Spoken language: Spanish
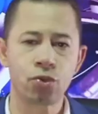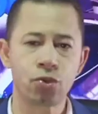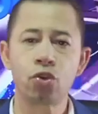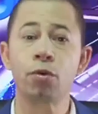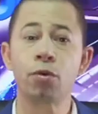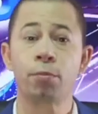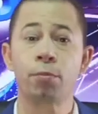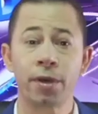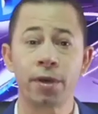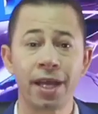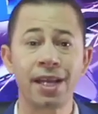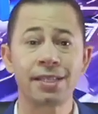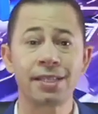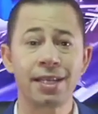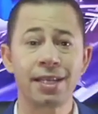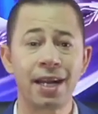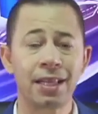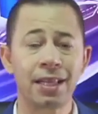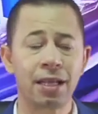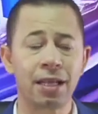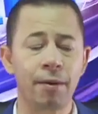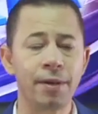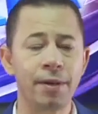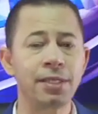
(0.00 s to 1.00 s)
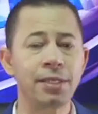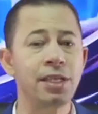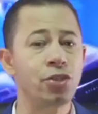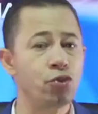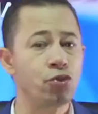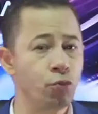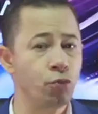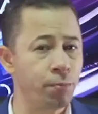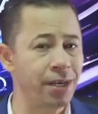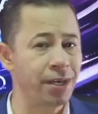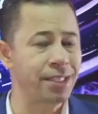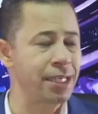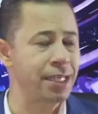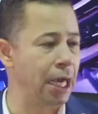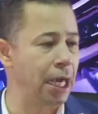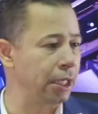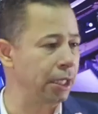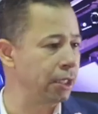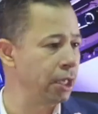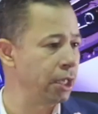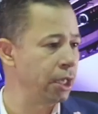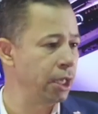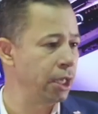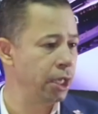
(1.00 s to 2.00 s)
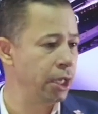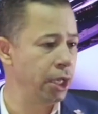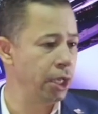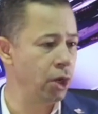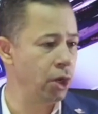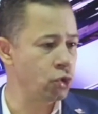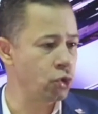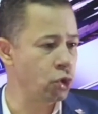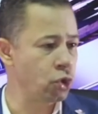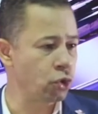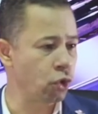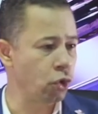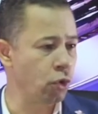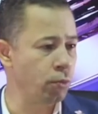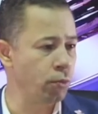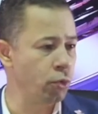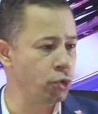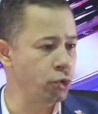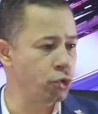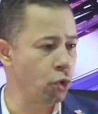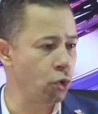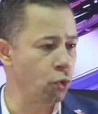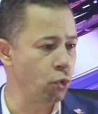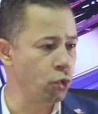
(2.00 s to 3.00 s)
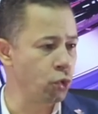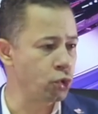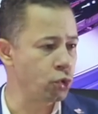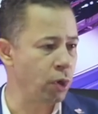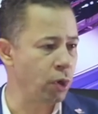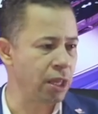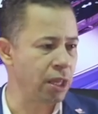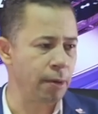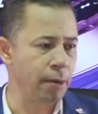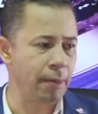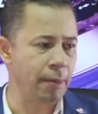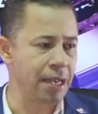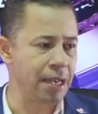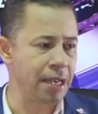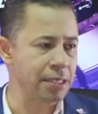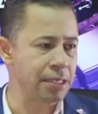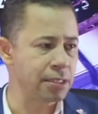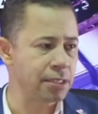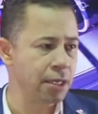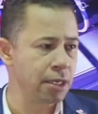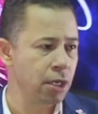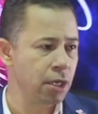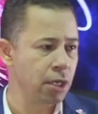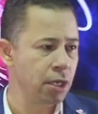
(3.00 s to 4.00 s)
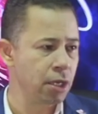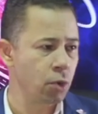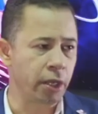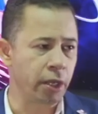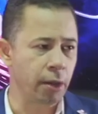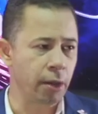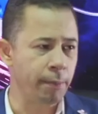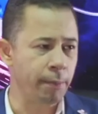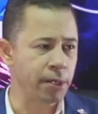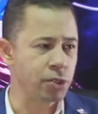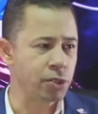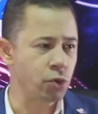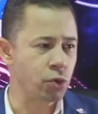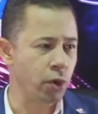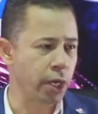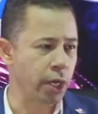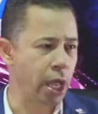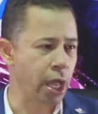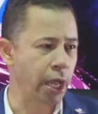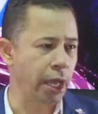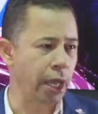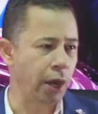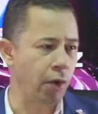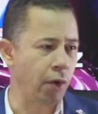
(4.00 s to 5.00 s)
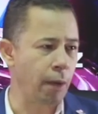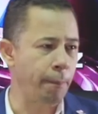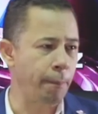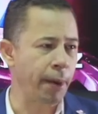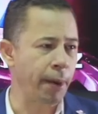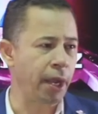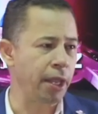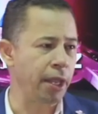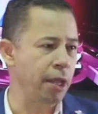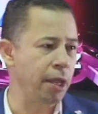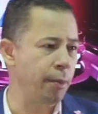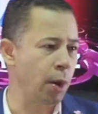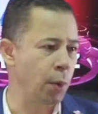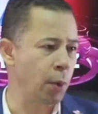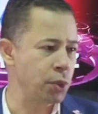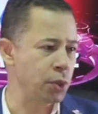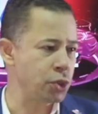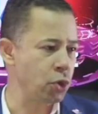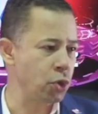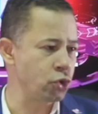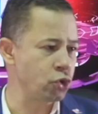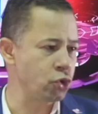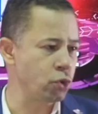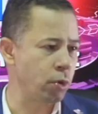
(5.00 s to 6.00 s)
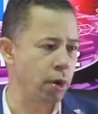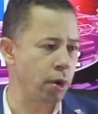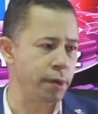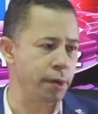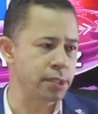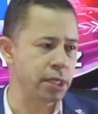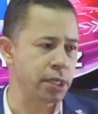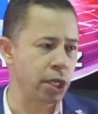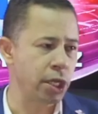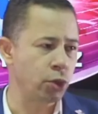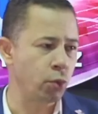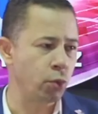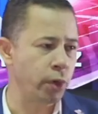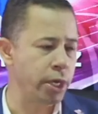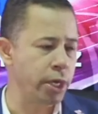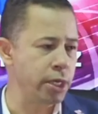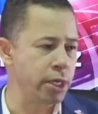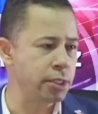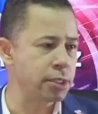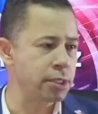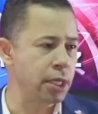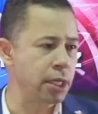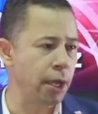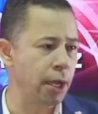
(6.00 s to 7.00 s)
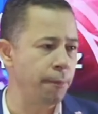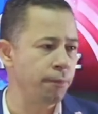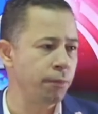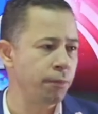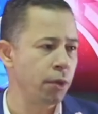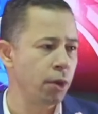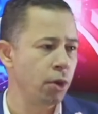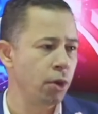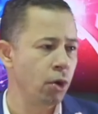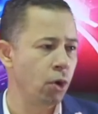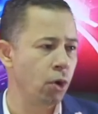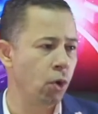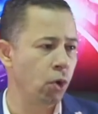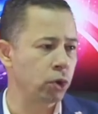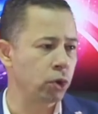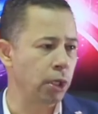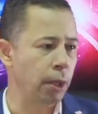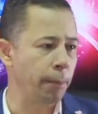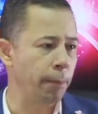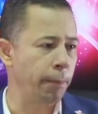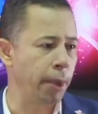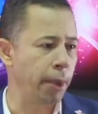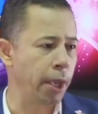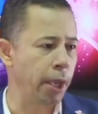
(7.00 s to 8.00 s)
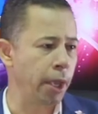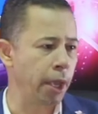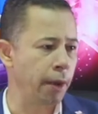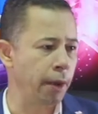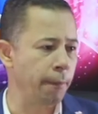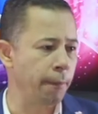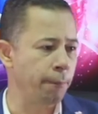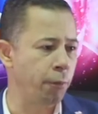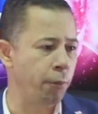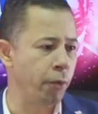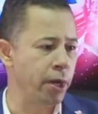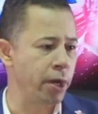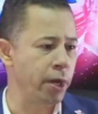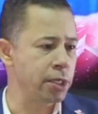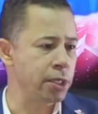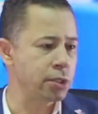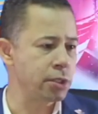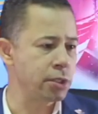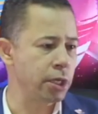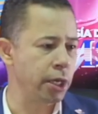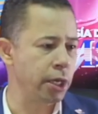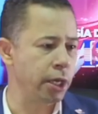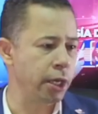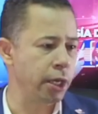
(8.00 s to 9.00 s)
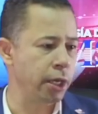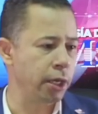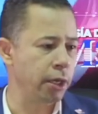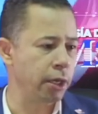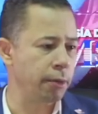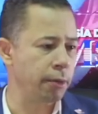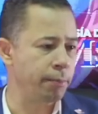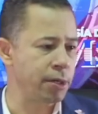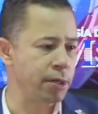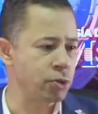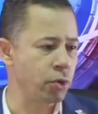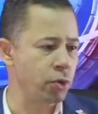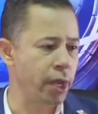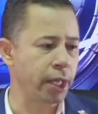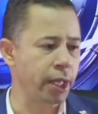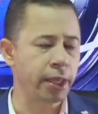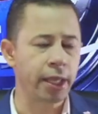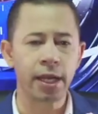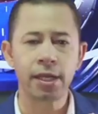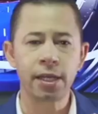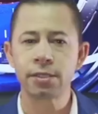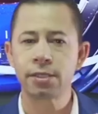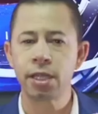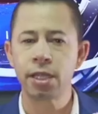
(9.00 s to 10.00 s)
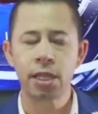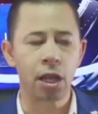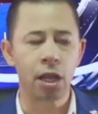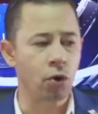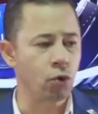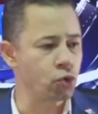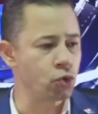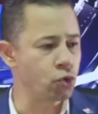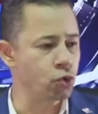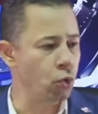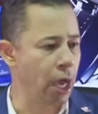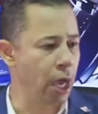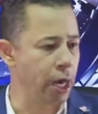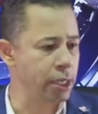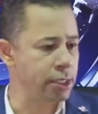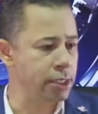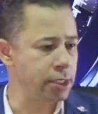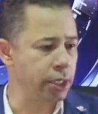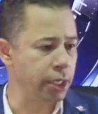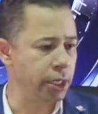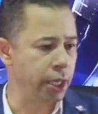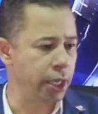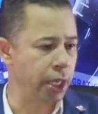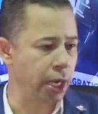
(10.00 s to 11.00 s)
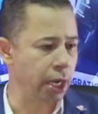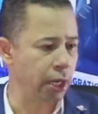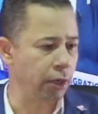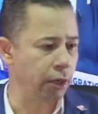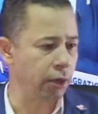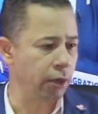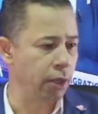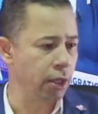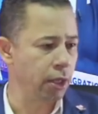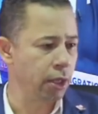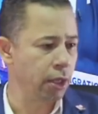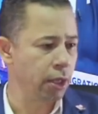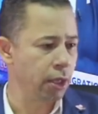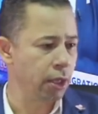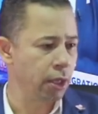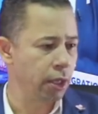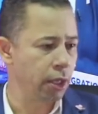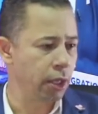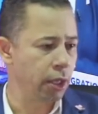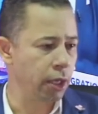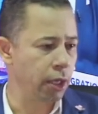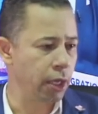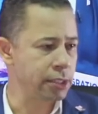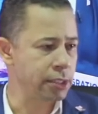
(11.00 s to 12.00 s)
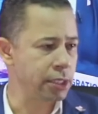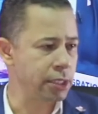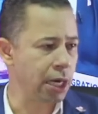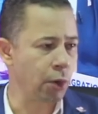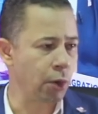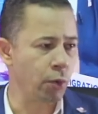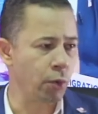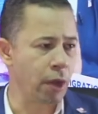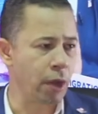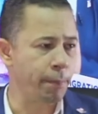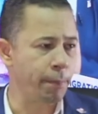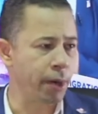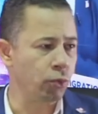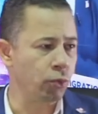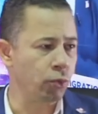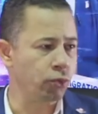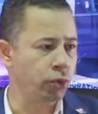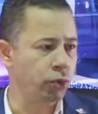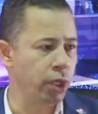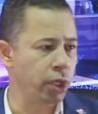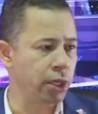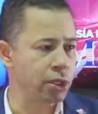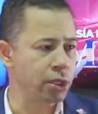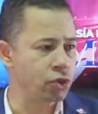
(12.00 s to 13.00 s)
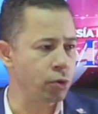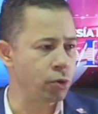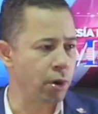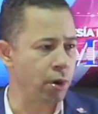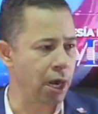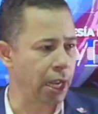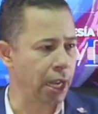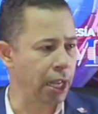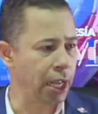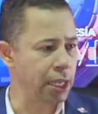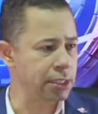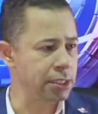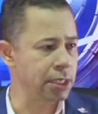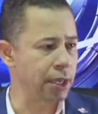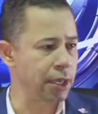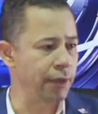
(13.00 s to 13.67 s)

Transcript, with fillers: lo pueden hacer a través de super chat y nosotros con mucho gusto. Además, cualquier persona que quiera una pequeña evaluación sobre visa de turista o también, pues, eh, personas que tengan citas consulares y quieran eh, hacer algunas preguntitas sobre la que hacen en